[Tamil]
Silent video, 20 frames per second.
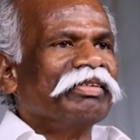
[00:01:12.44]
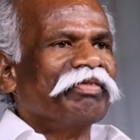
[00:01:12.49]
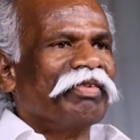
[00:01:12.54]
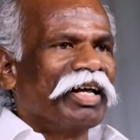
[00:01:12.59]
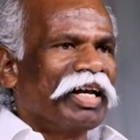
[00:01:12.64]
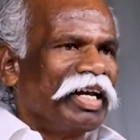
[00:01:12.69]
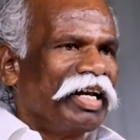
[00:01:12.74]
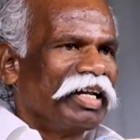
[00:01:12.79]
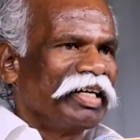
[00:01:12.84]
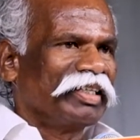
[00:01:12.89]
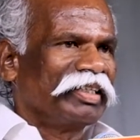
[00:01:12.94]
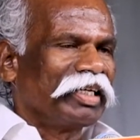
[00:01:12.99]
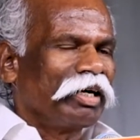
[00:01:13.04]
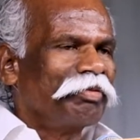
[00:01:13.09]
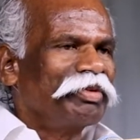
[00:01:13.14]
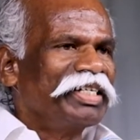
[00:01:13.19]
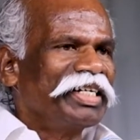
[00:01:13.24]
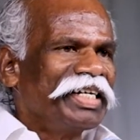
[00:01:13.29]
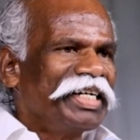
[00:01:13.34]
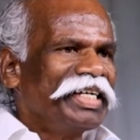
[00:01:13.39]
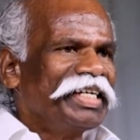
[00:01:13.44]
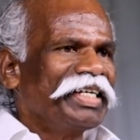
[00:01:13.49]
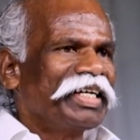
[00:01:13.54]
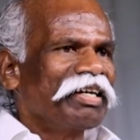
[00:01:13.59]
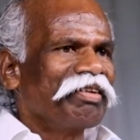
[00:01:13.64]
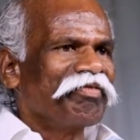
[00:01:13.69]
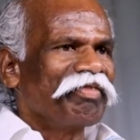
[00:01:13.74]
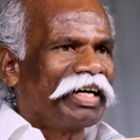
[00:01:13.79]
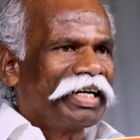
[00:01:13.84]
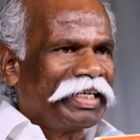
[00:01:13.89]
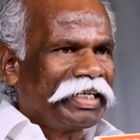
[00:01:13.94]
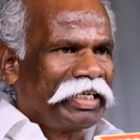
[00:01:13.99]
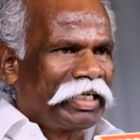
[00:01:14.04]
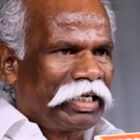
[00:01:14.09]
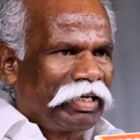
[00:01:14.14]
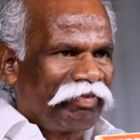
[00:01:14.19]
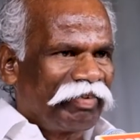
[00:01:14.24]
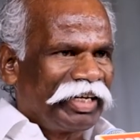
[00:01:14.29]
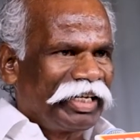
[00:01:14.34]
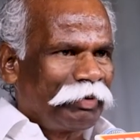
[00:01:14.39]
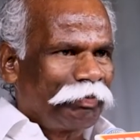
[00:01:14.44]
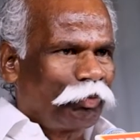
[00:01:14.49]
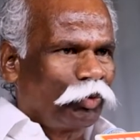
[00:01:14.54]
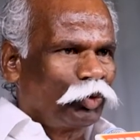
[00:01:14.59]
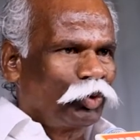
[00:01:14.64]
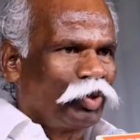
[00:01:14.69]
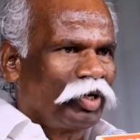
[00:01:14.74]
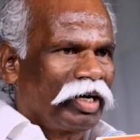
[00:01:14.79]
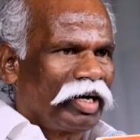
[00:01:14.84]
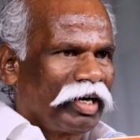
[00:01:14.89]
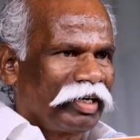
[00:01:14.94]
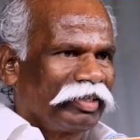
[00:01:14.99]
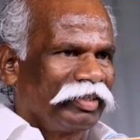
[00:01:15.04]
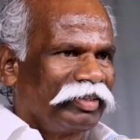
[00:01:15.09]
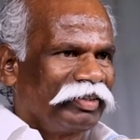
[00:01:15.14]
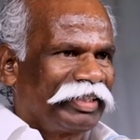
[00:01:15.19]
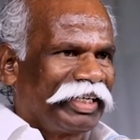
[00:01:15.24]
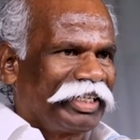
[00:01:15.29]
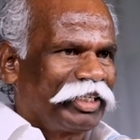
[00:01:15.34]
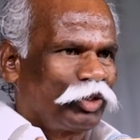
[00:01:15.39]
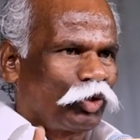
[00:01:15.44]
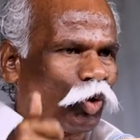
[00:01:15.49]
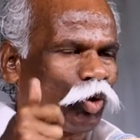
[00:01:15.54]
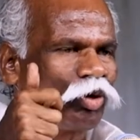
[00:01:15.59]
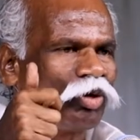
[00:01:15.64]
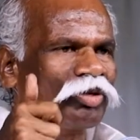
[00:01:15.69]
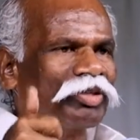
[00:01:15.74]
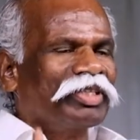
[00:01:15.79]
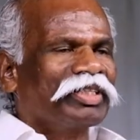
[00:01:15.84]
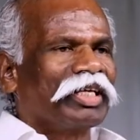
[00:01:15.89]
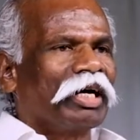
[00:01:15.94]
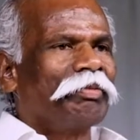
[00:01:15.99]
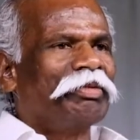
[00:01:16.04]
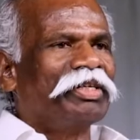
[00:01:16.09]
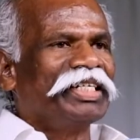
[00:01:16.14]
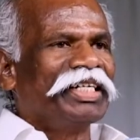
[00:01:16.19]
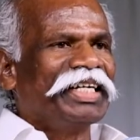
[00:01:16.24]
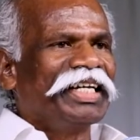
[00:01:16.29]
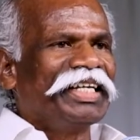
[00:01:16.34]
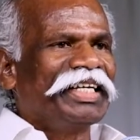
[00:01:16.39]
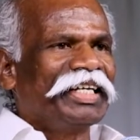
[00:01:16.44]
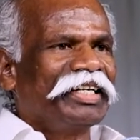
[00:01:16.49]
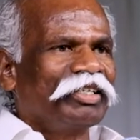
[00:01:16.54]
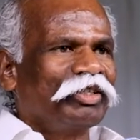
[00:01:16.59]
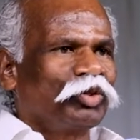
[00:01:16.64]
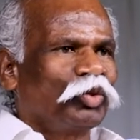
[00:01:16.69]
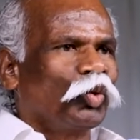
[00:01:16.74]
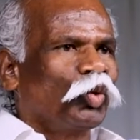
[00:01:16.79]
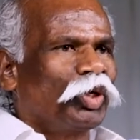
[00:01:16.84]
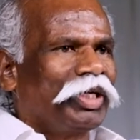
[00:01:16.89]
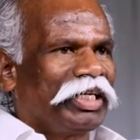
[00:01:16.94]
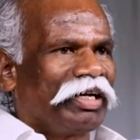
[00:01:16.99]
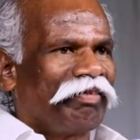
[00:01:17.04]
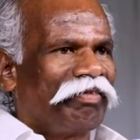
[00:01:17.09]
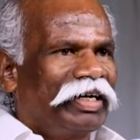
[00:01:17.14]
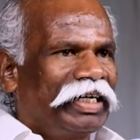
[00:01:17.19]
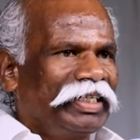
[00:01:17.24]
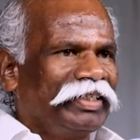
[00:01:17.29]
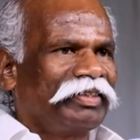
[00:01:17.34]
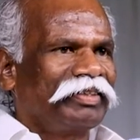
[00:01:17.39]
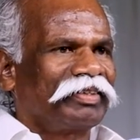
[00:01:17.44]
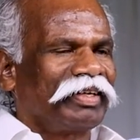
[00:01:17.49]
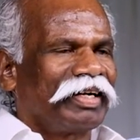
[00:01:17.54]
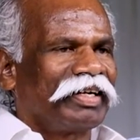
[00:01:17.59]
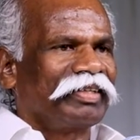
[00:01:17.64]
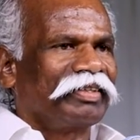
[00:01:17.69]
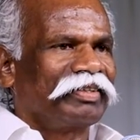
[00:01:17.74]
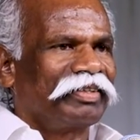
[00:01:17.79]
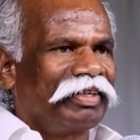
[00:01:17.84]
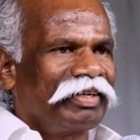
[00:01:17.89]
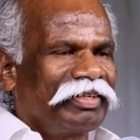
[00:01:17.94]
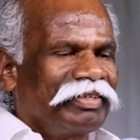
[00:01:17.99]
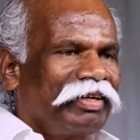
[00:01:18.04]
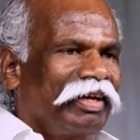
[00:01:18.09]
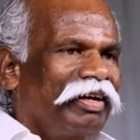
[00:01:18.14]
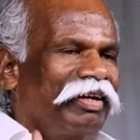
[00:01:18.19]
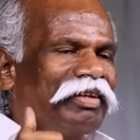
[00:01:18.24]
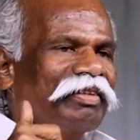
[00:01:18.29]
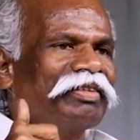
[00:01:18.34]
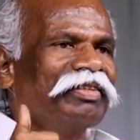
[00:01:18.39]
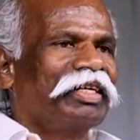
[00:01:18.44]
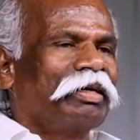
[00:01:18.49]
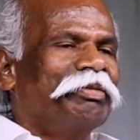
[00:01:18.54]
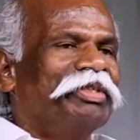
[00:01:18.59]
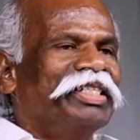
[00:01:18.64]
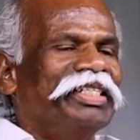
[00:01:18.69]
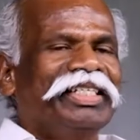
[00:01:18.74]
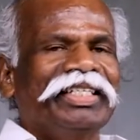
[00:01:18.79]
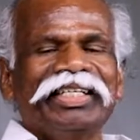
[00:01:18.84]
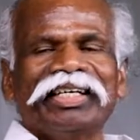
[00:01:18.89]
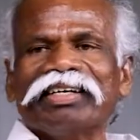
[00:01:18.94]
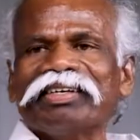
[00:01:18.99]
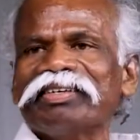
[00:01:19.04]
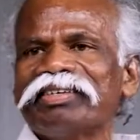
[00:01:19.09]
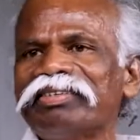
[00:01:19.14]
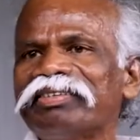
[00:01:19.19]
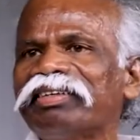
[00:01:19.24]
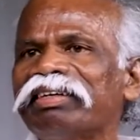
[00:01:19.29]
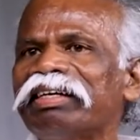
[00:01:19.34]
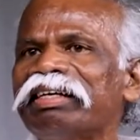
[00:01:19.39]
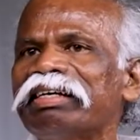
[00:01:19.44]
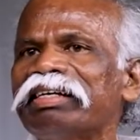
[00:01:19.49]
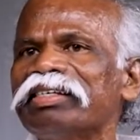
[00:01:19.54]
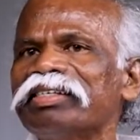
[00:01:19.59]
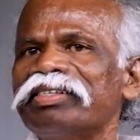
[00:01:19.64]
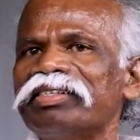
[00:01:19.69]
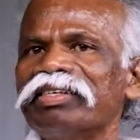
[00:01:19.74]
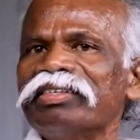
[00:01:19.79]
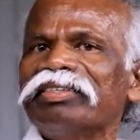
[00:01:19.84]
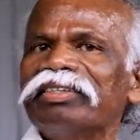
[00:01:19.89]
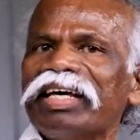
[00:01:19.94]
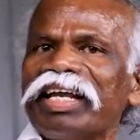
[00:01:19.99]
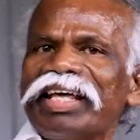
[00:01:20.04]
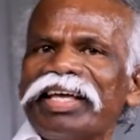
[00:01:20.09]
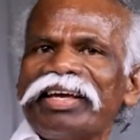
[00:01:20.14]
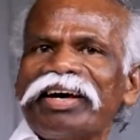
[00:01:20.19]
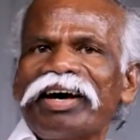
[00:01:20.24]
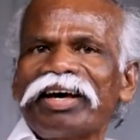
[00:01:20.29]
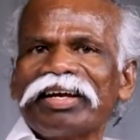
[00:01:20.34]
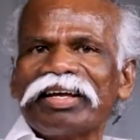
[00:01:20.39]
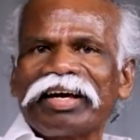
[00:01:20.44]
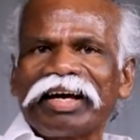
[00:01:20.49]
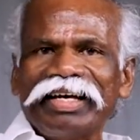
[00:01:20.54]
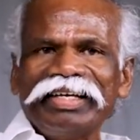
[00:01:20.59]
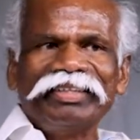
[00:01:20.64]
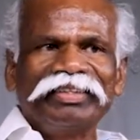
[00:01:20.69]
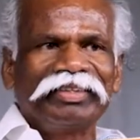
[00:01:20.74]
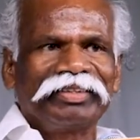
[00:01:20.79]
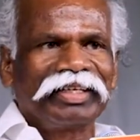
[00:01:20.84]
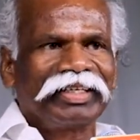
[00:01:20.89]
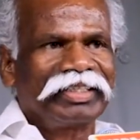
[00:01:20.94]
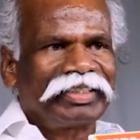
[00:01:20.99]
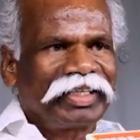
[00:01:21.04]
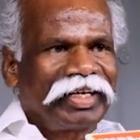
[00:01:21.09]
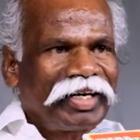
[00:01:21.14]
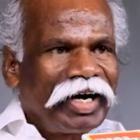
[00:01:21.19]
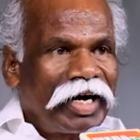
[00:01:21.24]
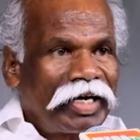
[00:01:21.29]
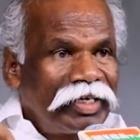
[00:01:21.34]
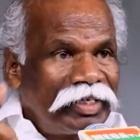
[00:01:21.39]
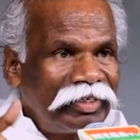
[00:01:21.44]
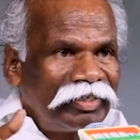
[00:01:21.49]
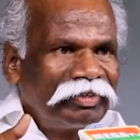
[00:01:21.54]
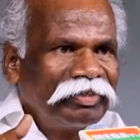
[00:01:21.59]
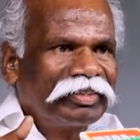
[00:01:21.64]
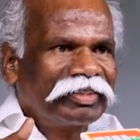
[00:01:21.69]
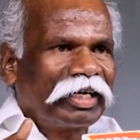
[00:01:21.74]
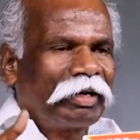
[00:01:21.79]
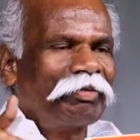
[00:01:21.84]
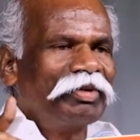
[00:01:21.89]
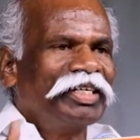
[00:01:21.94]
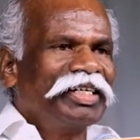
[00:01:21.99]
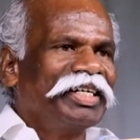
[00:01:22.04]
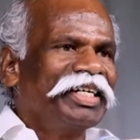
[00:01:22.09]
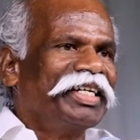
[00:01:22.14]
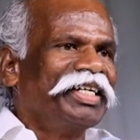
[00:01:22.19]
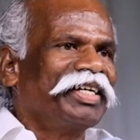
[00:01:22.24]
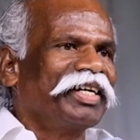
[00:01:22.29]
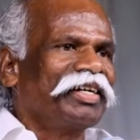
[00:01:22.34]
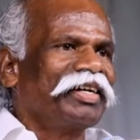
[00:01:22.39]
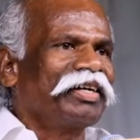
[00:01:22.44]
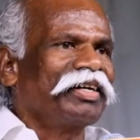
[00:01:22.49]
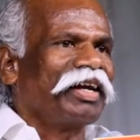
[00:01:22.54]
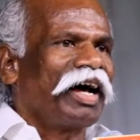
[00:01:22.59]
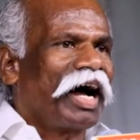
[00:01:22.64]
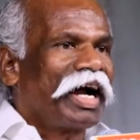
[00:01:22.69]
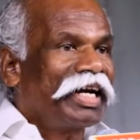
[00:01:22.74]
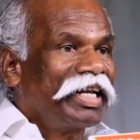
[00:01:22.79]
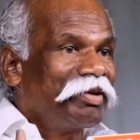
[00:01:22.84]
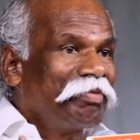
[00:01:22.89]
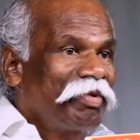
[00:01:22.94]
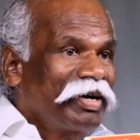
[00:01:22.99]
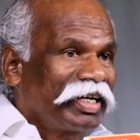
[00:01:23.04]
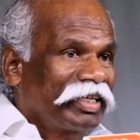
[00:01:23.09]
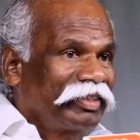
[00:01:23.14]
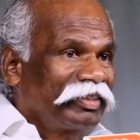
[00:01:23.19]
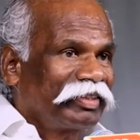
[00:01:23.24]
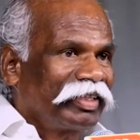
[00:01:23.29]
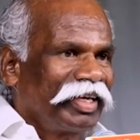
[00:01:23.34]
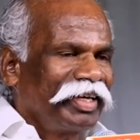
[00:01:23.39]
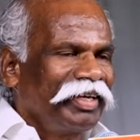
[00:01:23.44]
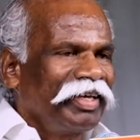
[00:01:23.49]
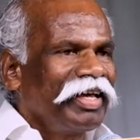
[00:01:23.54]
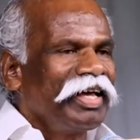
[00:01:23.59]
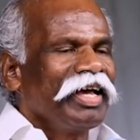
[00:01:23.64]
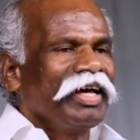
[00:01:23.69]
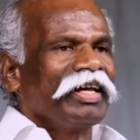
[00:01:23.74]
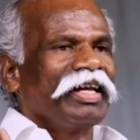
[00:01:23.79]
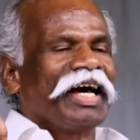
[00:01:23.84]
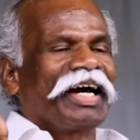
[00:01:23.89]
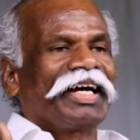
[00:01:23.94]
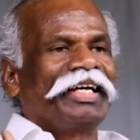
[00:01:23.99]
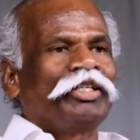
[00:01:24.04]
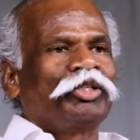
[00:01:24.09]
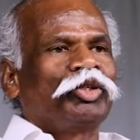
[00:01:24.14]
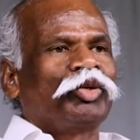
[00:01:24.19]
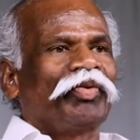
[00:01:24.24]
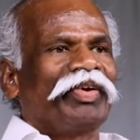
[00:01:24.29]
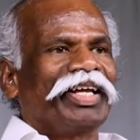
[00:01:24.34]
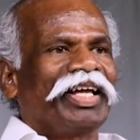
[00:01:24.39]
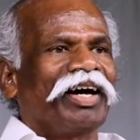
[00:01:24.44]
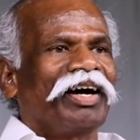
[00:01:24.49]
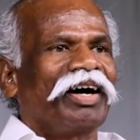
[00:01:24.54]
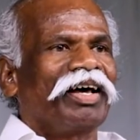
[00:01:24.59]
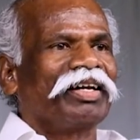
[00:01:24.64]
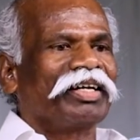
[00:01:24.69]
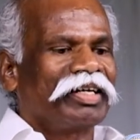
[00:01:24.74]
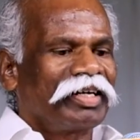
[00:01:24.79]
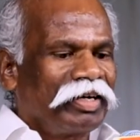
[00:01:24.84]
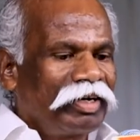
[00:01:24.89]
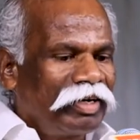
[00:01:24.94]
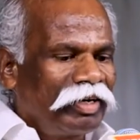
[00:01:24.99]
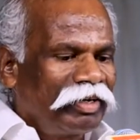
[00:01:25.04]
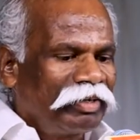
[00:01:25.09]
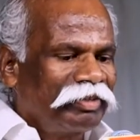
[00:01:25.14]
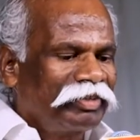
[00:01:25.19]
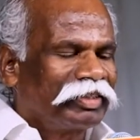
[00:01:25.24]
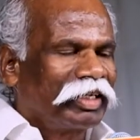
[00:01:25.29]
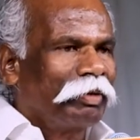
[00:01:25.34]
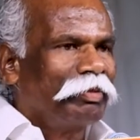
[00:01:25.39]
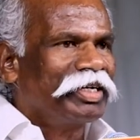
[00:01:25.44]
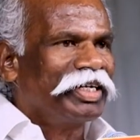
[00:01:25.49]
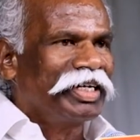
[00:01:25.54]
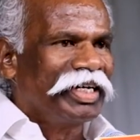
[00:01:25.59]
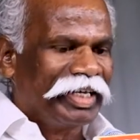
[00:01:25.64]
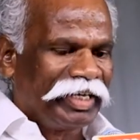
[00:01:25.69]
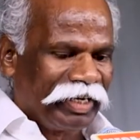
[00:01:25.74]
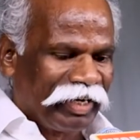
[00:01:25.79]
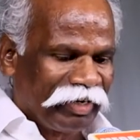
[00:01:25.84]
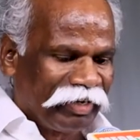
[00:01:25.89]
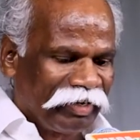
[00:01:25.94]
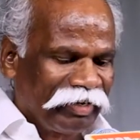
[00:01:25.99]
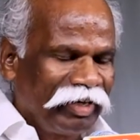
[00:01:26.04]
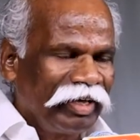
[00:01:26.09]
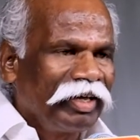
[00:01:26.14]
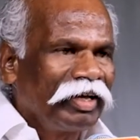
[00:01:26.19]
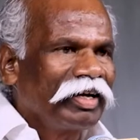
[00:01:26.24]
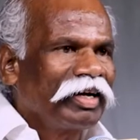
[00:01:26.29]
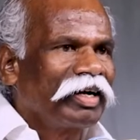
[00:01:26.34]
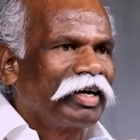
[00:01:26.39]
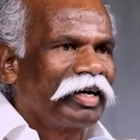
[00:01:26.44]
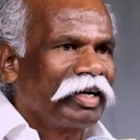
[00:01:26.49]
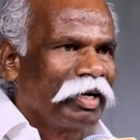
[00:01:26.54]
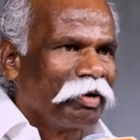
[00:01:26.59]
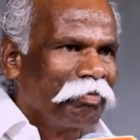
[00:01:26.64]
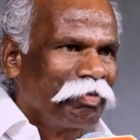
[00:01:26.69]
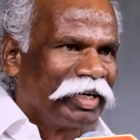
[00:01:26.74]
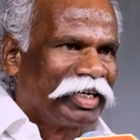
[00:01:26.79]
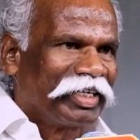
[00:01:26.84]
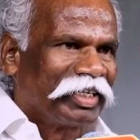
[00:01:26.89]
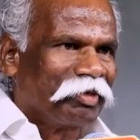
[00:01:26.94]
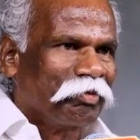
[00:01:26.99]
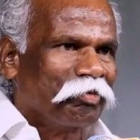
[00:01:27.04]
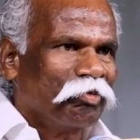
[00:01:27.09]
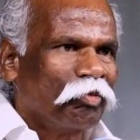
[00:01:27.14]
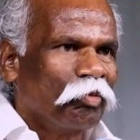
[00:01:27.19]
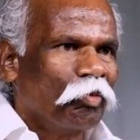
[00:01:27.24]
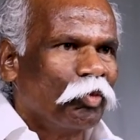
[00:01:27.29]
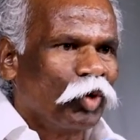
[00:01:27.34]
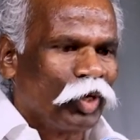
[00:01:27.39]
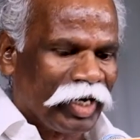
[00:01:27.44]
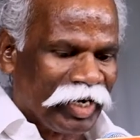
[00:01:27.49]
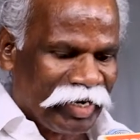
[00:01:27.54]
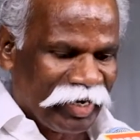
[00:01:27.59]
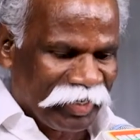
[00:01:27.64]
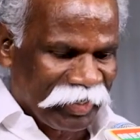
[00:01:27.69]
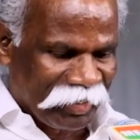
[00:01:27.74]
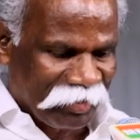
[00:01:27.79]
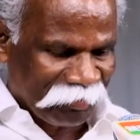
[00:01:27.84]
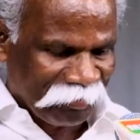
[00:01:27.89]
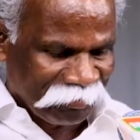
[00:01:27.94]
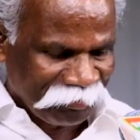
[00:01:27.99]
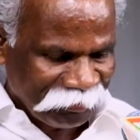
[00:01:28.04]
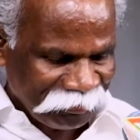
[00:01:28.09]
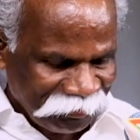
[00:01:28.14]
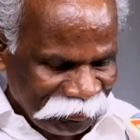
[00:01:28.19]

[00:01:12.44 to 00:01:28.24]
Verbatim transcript: வல்ல தமிழ் இணையன் வரிக்கு வரி புது கருத்தை சொல்லும் தமிழ் இணையன் சூரிய வழித்தடத்தில் செல்லும் தமிழ் இணையன் சிந்தனையால் கைத்தட்டல் அள்ளும் தமிழ் இணையன் அடிமனத்தை நகைச்சுவையால் கிள்ளும் தமிழ் இணையன் கிளம்பட்டும் முழங்கட்டும்